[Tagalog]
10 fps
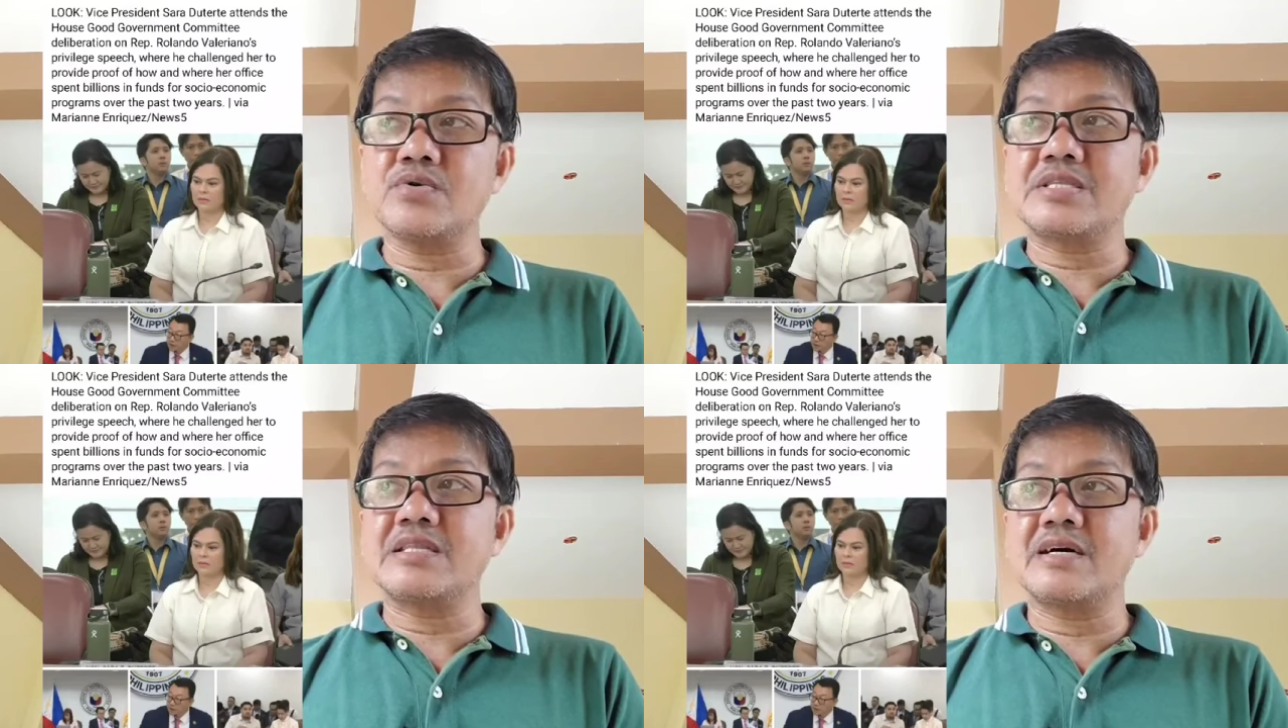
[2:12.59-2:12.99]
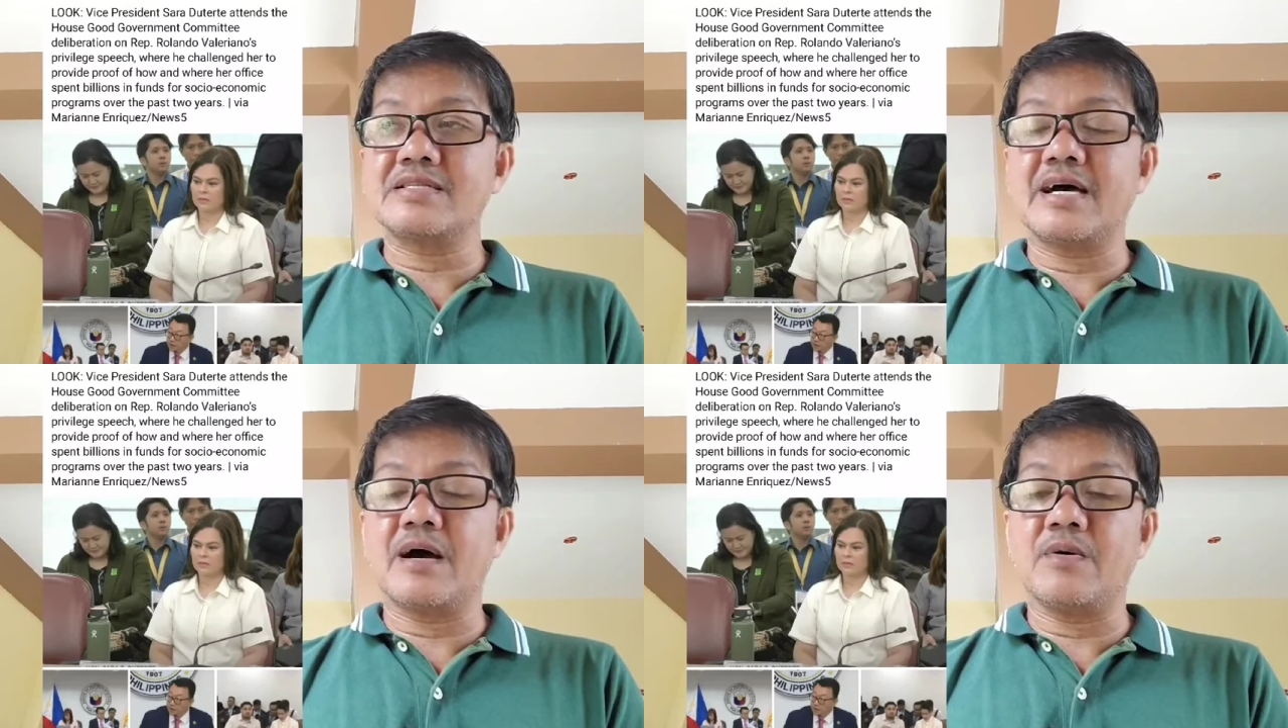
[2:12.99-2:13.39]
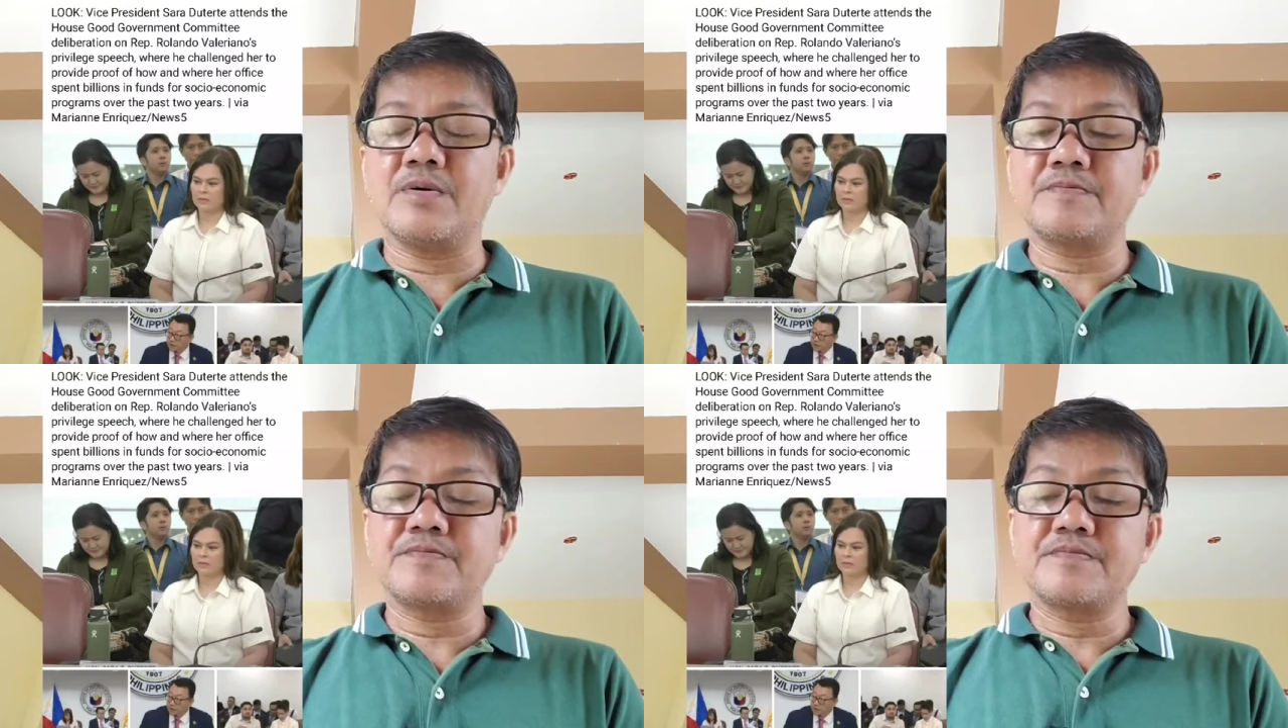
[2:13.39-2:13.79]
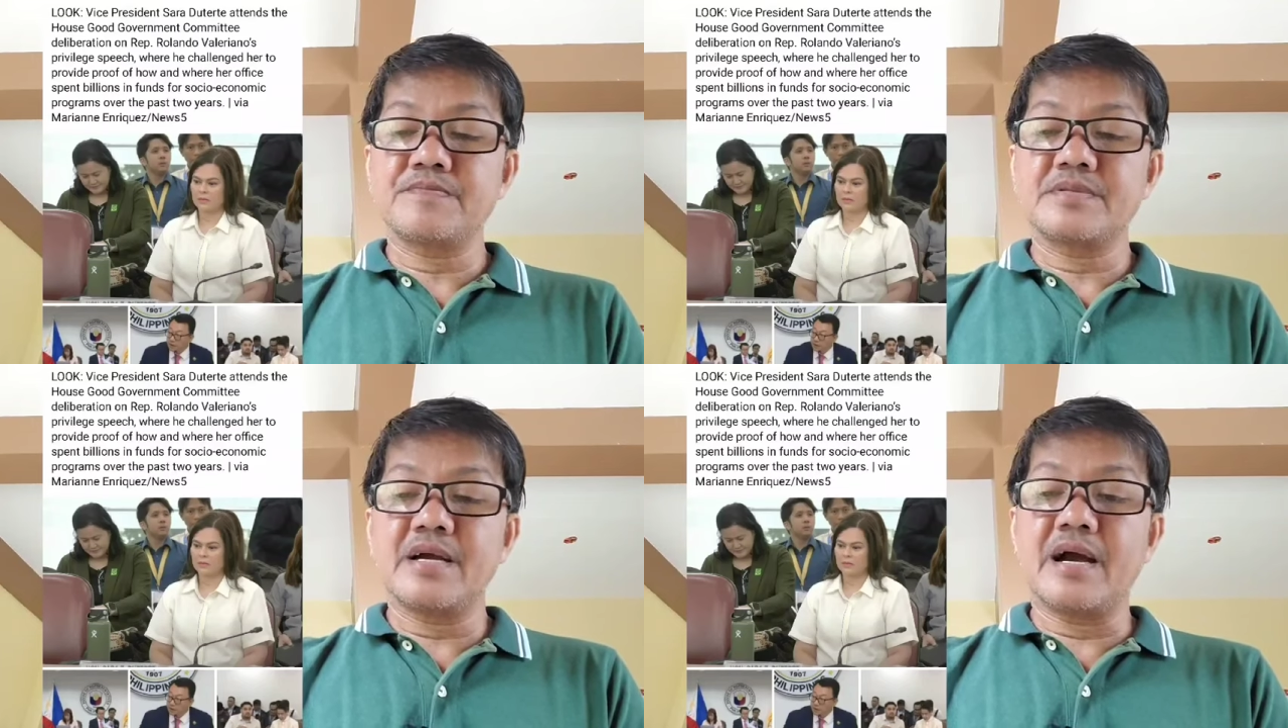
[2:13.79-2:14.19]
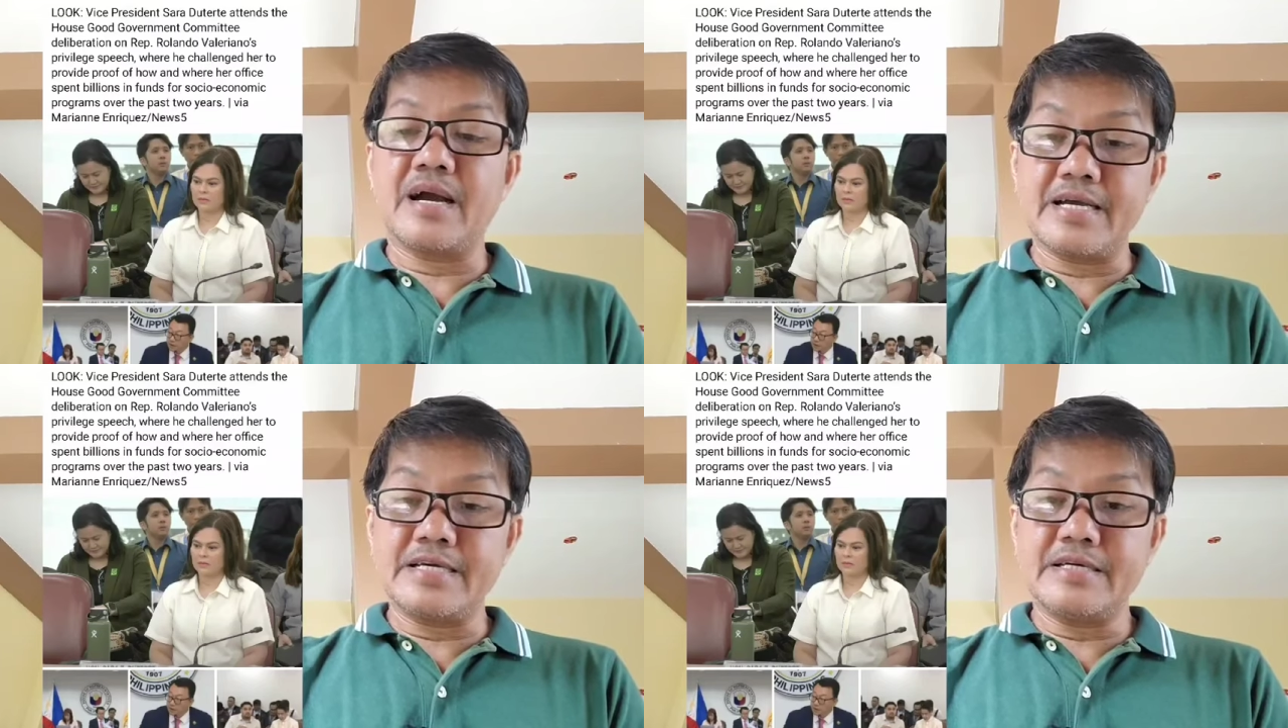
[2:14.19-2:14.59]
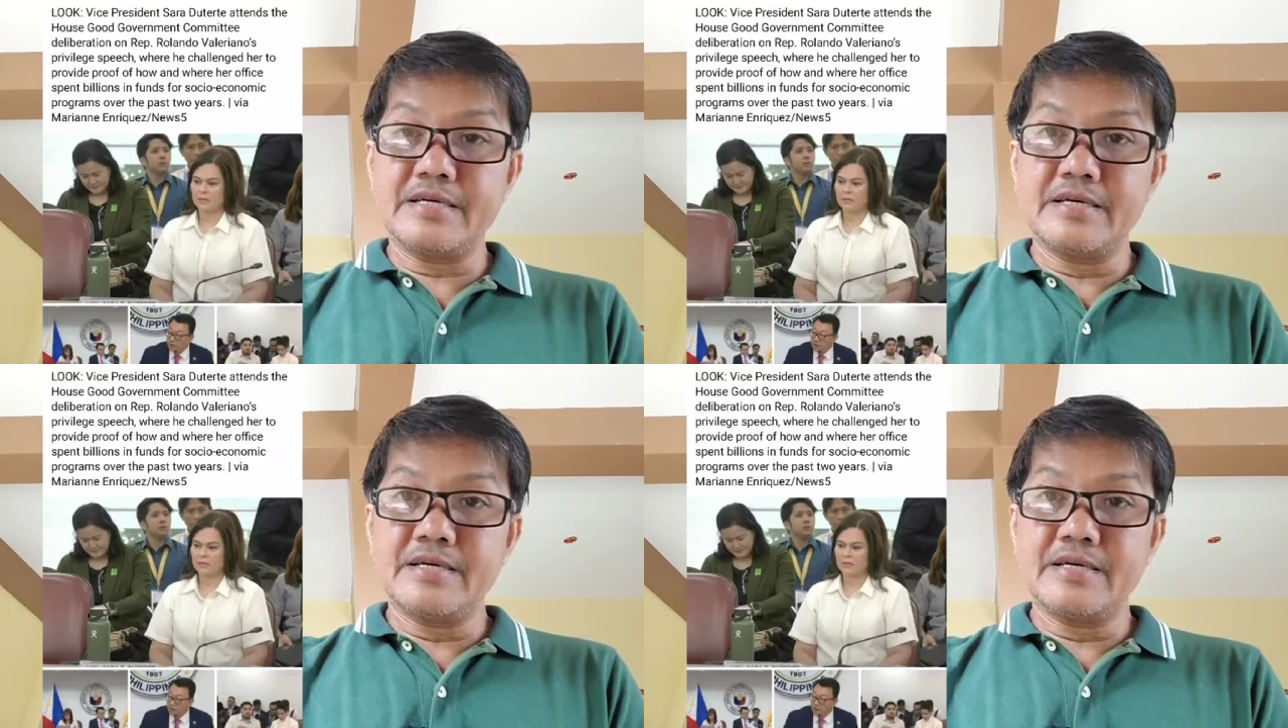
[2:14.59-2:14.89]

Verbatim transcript: oath lang daw ay